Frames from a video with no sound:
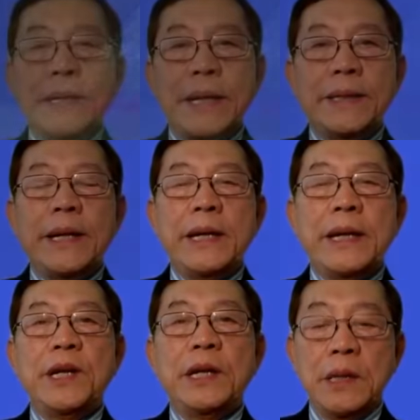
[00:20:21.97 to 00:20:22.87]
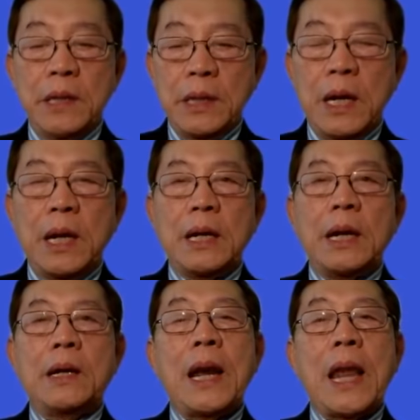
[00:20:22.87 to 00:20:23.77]
là gì? Chính thức đó
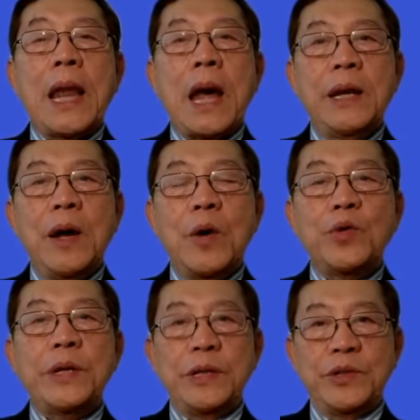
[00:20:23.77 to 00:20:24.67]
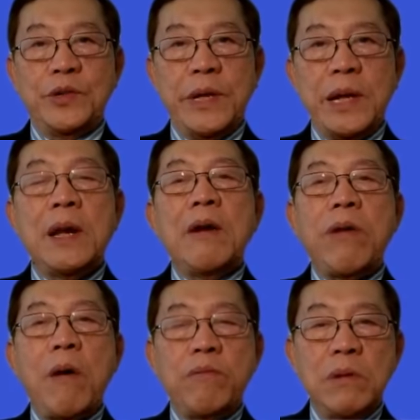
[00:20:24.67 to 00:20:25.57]
là là là điều trị sốt rét,
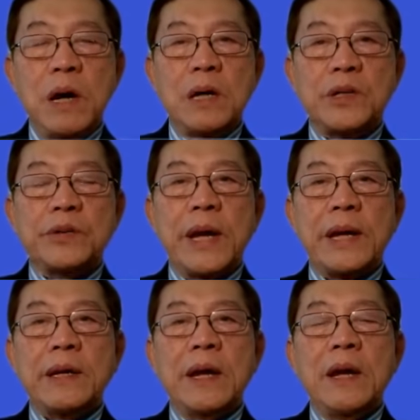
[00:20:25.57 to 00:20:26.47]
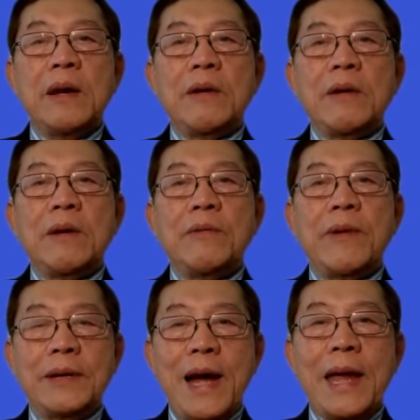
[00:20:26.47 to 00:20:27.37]
phòng ngừa sốt rét. Và
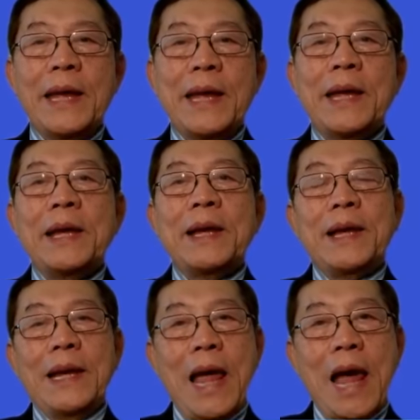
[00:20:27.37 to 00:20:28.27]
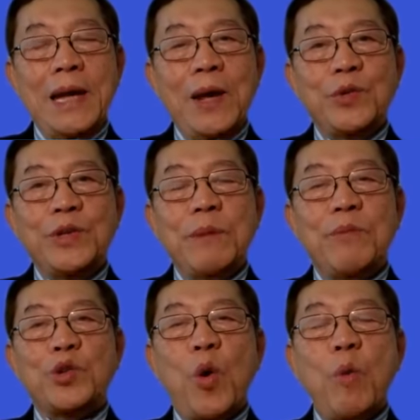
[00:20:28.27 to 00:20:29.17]
thứ hai là điều trị
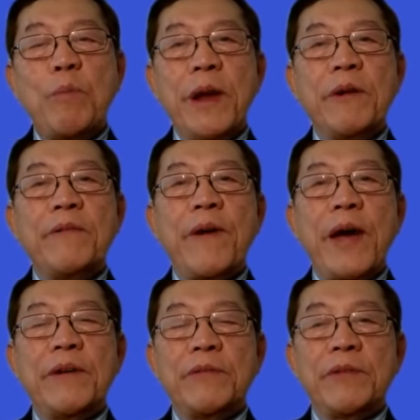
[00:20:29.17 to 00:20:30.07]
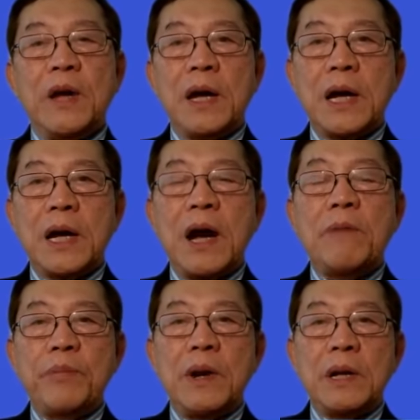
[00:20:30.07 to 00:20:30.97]
một số bệnh về uh, khớp
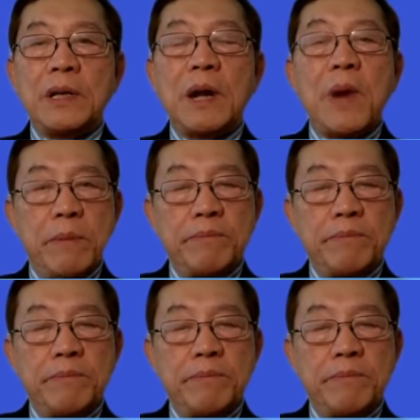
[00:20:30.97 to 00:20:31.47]
uh, thấp khớp